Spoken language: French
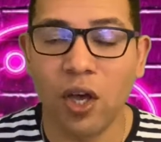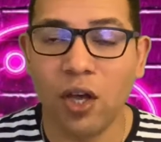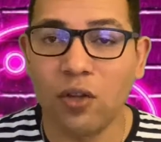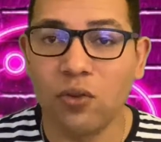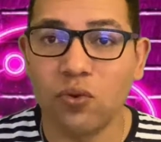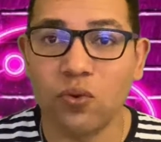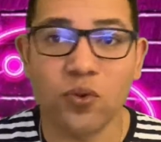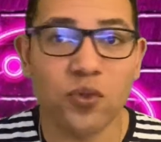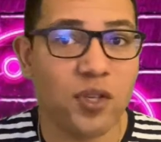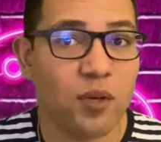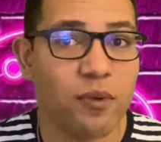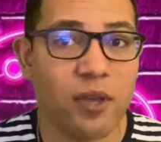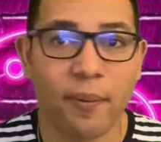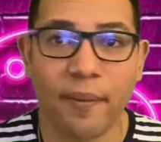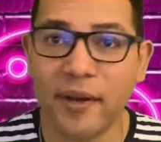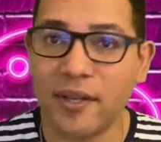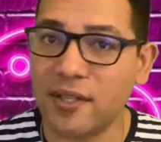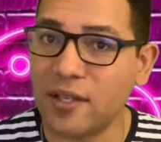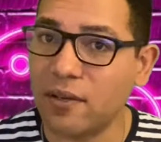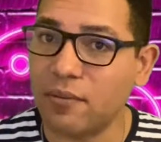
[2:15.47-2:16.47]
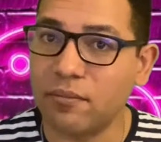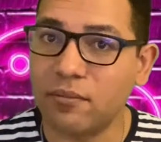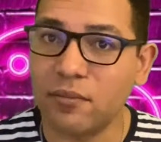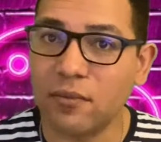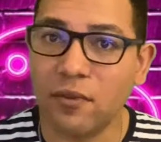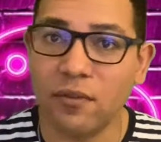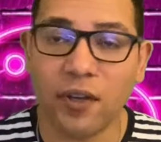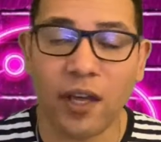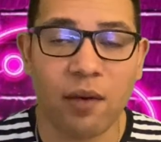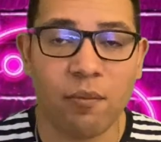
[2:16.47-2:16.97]
Tout s'est bien passé,
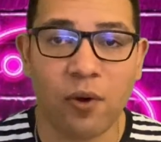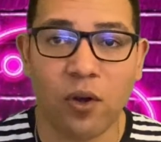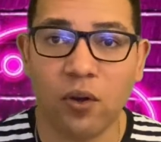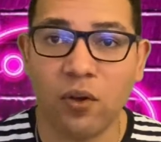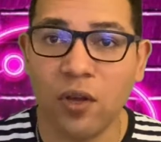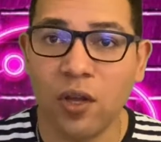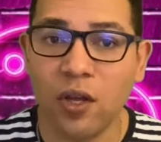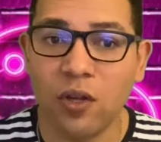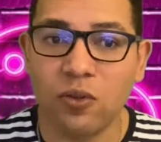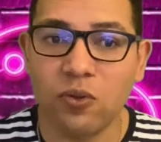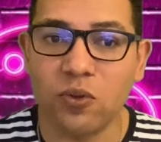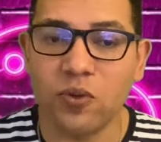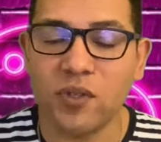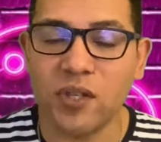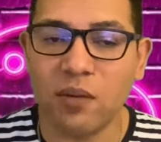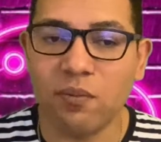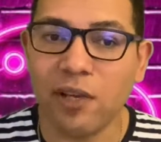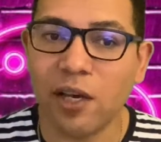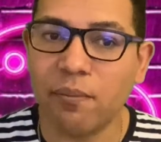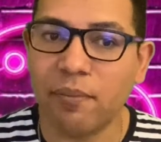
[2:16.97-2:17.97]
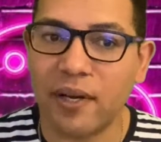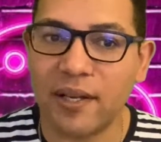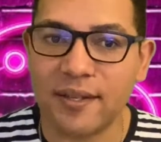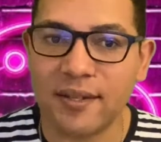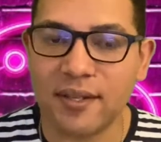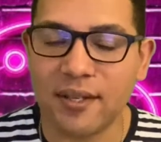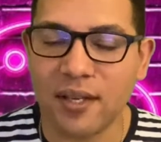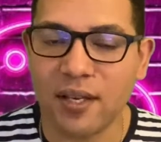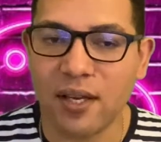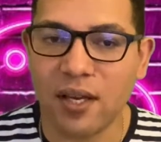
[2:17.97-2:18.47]
vraiment. Tout s'est bien
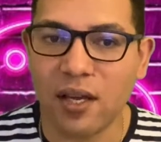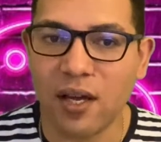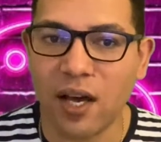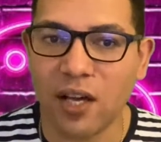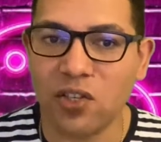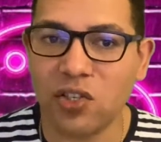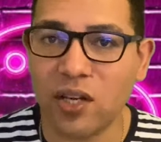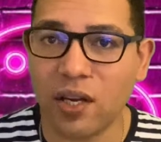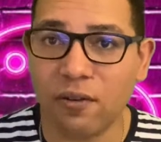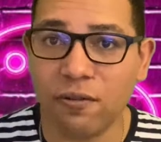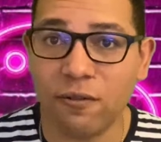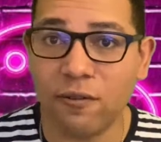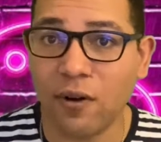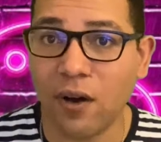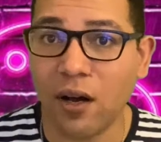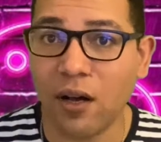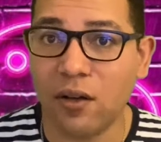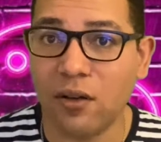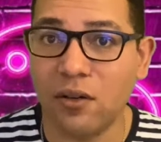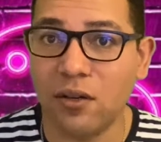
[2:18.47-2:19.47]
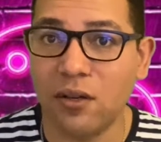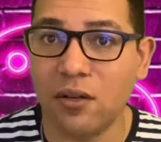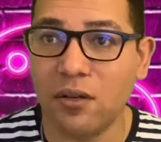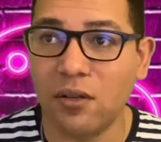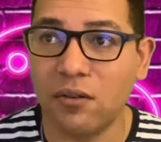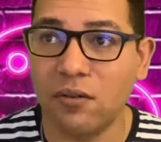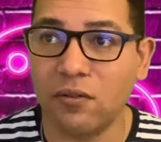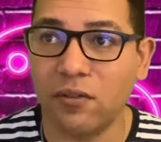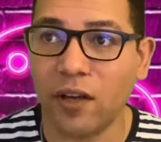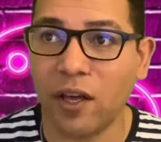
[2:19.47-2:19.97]
passé à chaque fois,
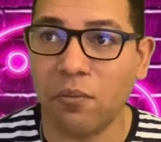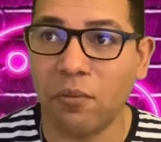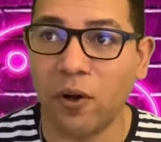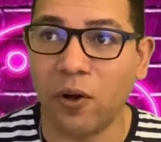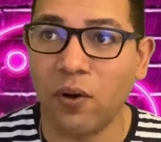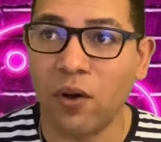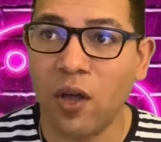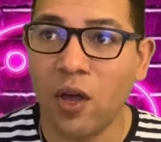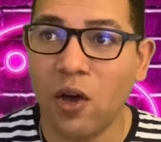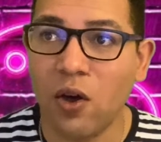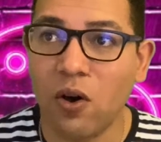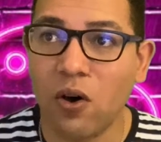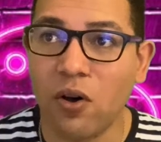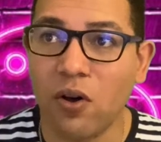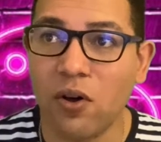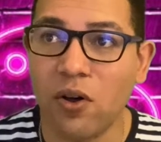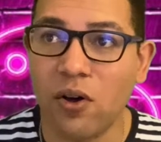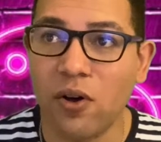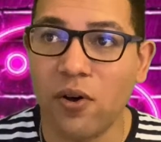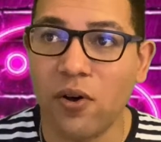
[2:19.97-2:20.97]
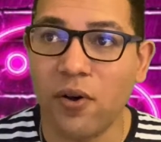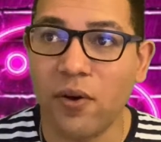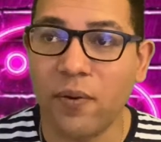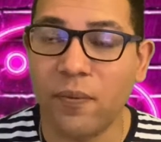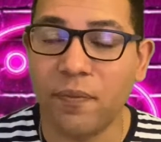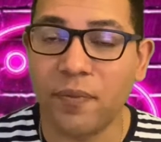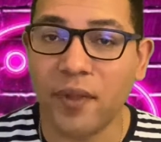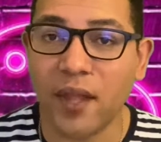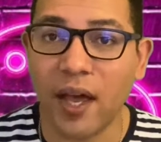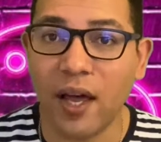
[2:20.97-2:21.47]
euh, vraiment.
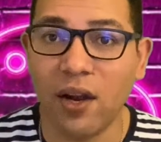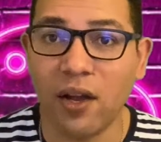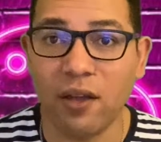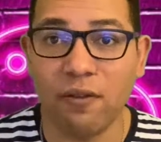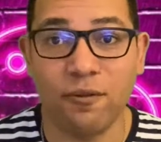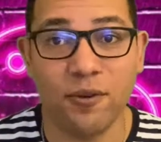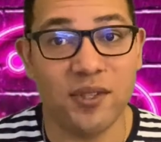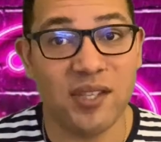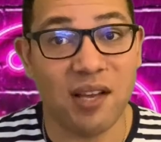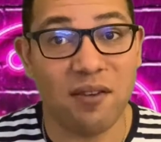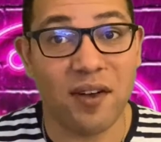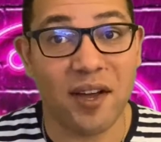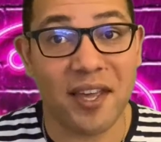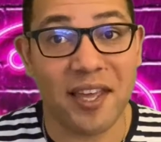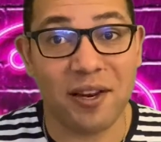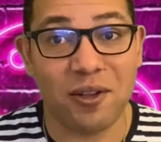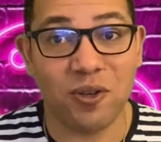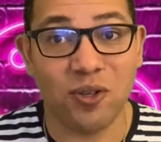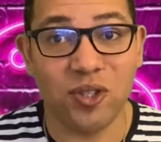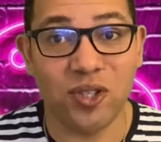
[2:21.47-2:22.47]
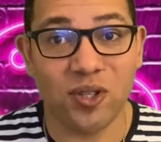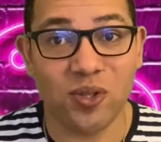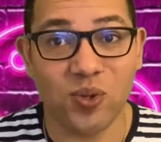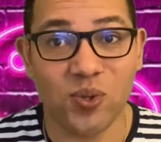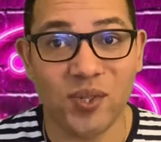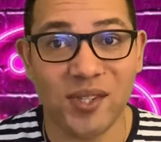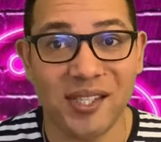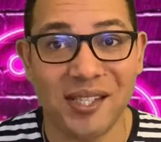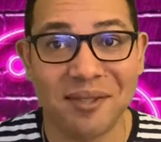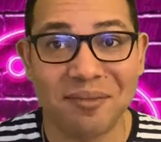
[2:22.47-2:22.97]
Euh, alors, il faut savoir quelque chose
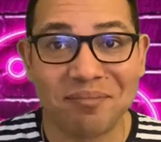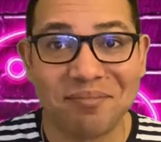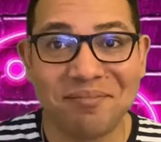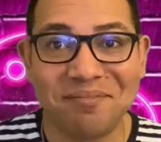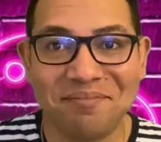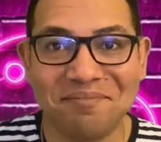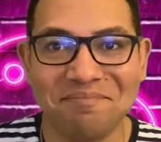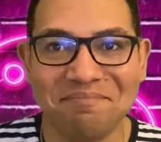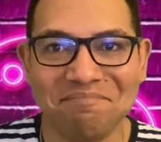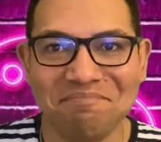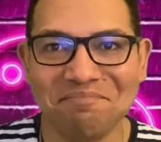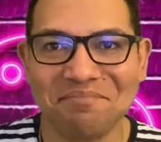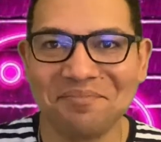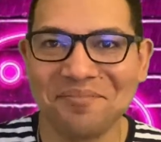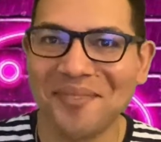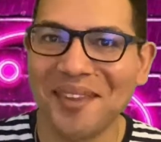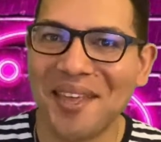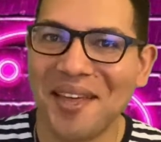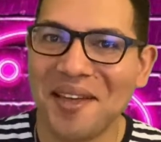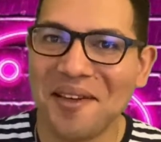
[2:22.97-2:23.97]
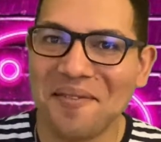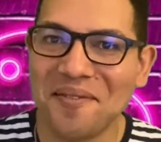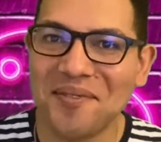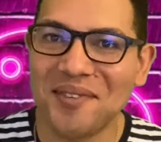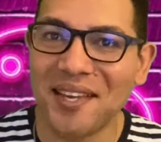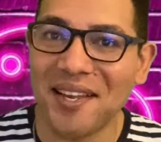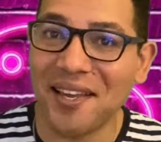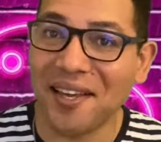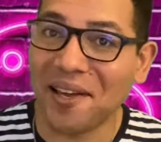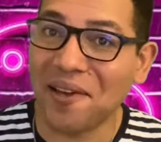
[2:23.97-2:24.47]
aussi. Vous
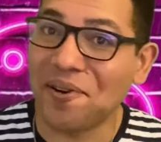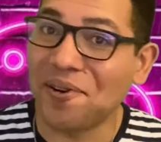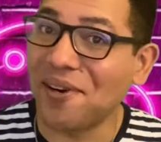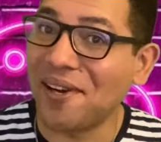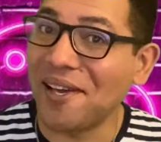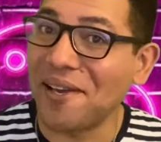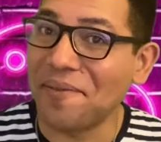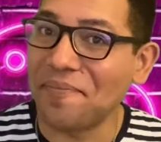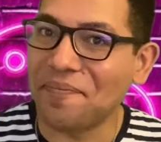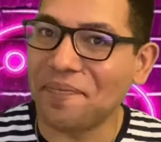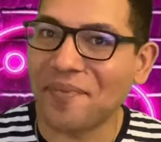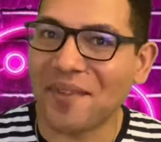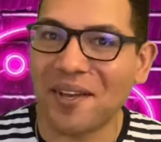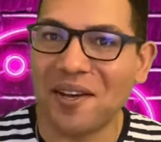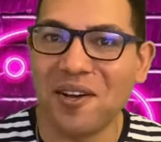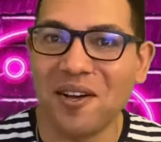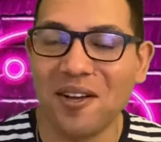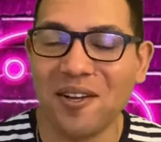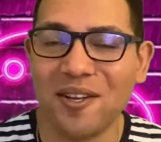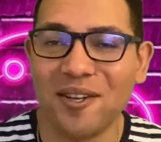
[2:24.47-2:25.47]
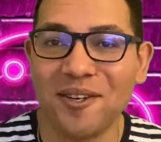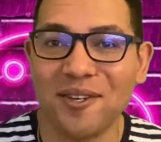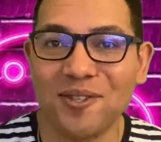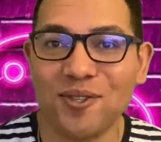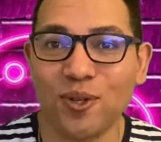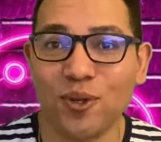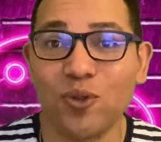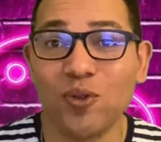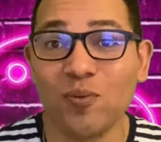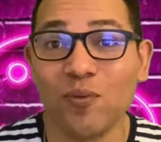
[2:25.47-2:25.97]
allez rigoler. Euh,
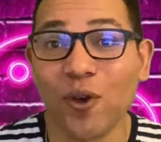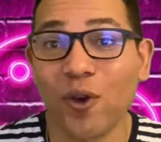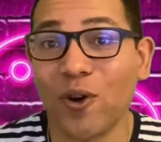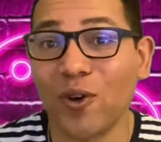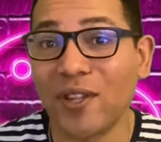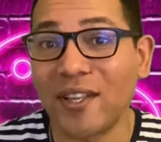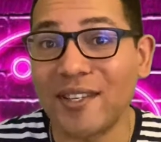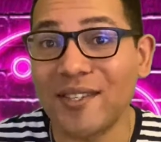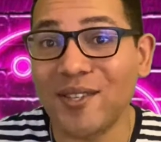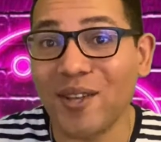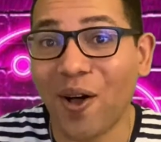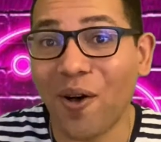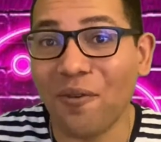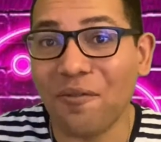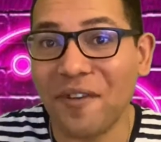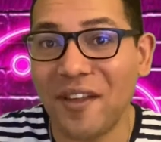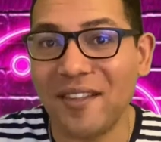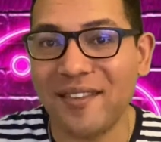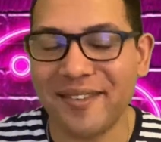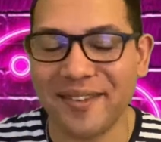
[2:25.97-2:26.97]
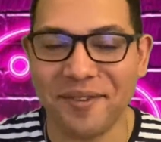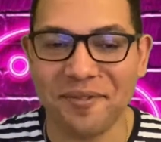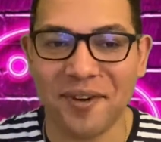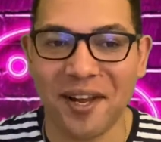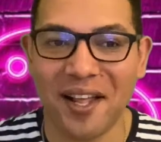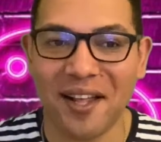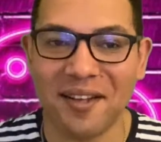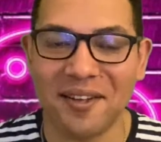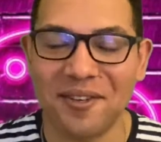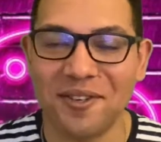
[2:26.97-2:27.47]
surtout me connaissant, en fait.
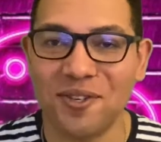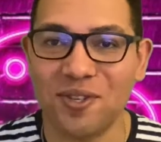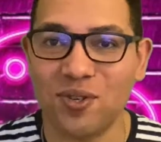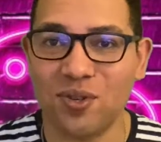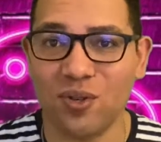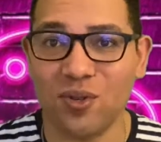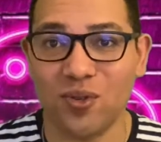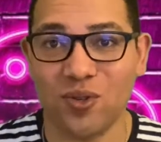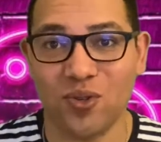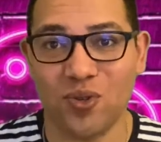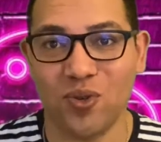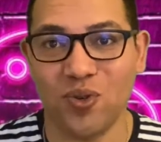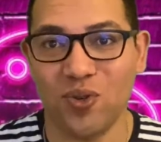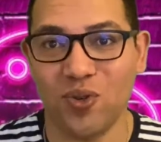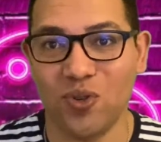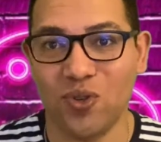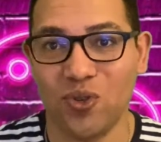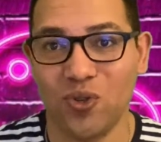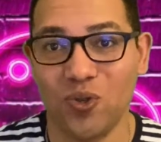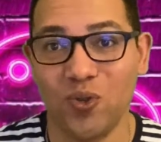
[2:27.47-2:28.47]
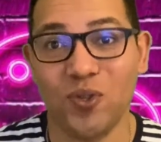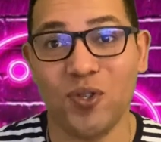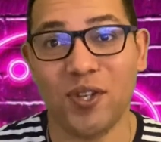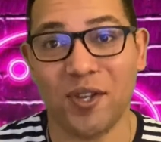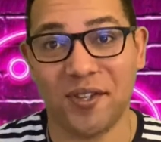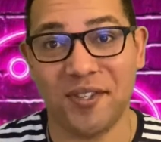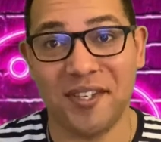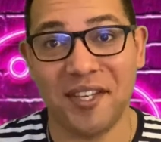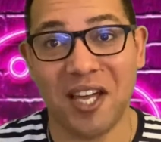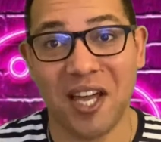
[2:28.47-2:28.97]
Voilà, je, suis
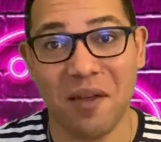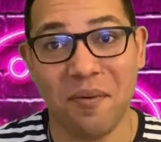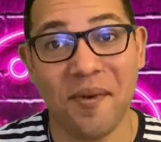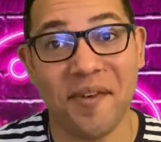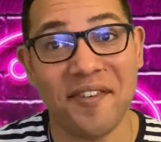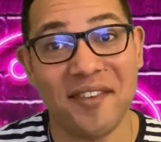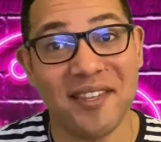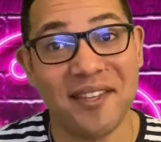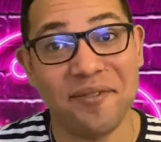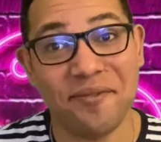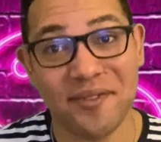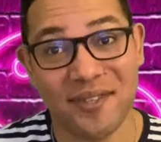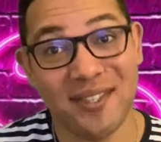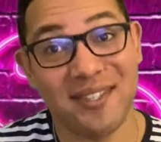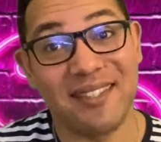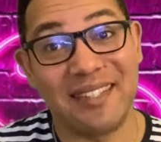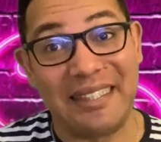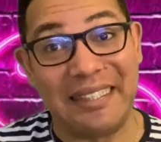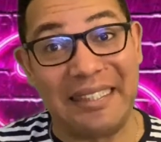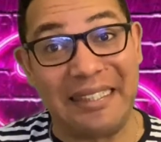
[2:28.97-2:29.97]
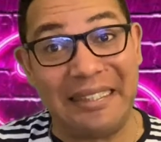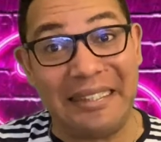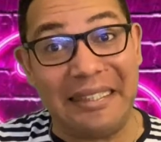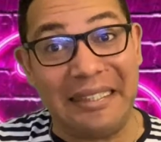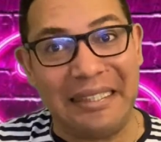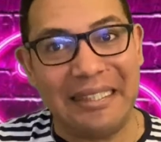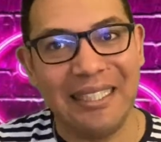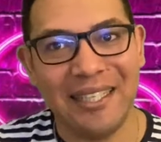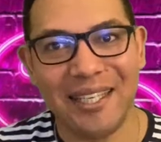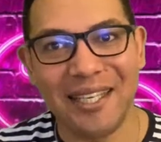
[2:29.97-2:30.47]
sortie quand même avec des filles.
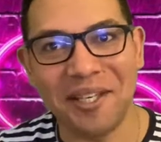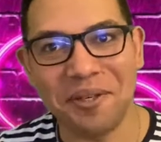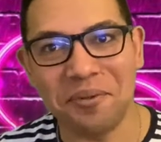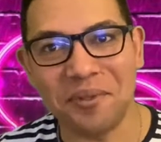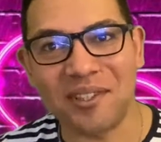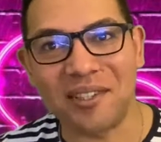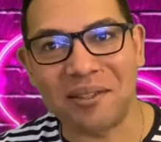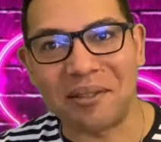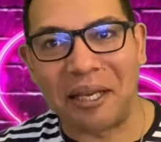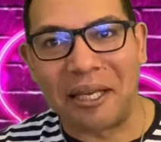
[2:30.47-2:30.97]
Et eh oui.